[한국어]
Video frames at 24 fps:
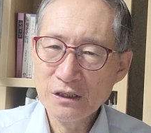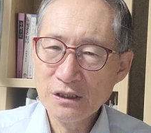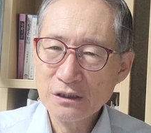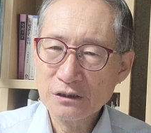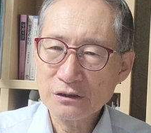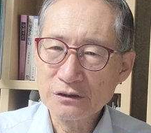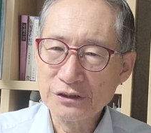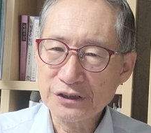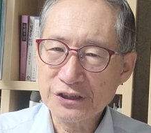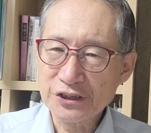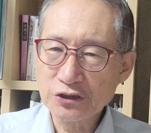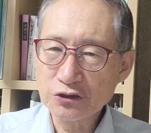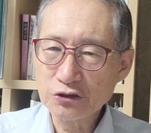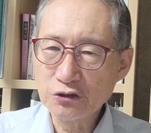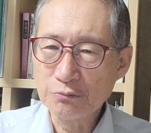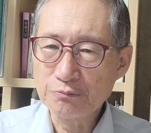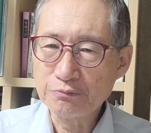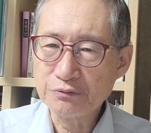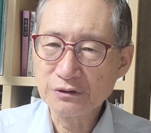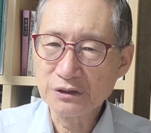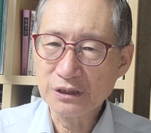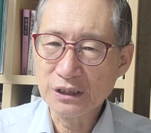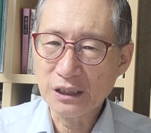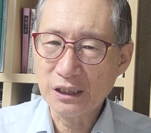그
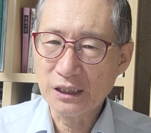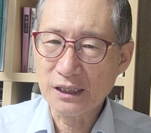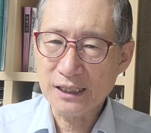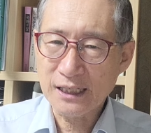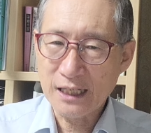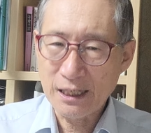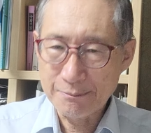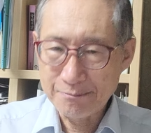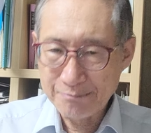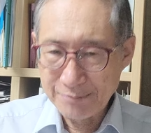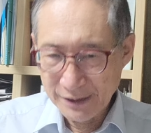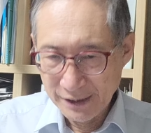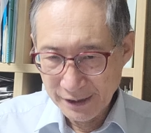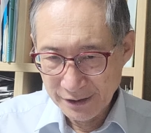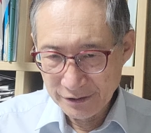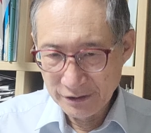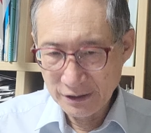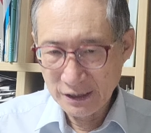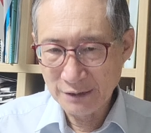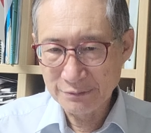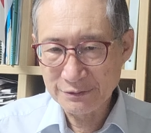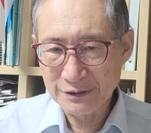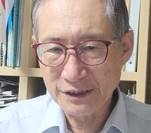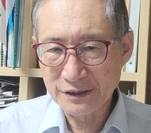식료품과 카페를
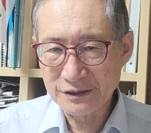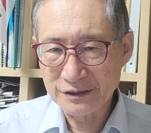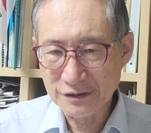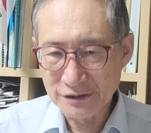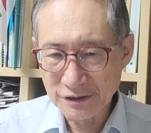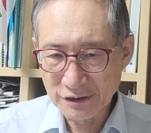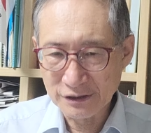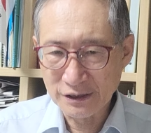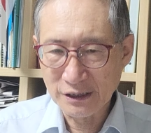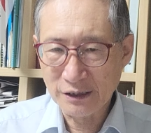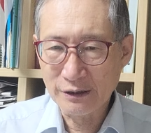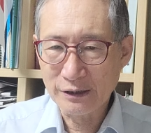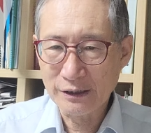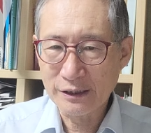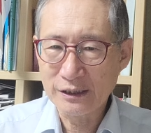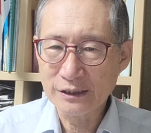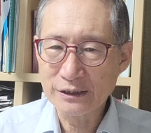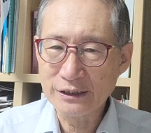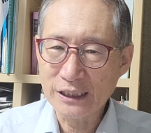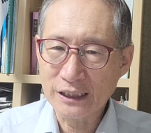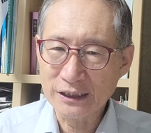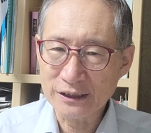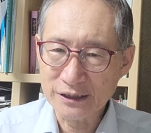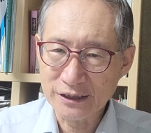함께 들여다
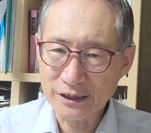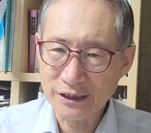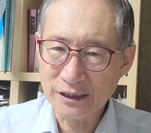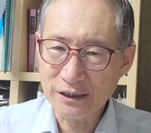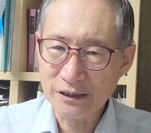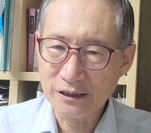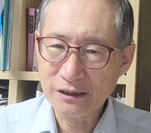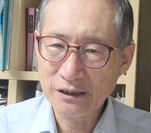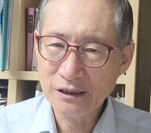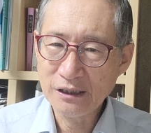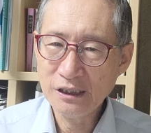놨다.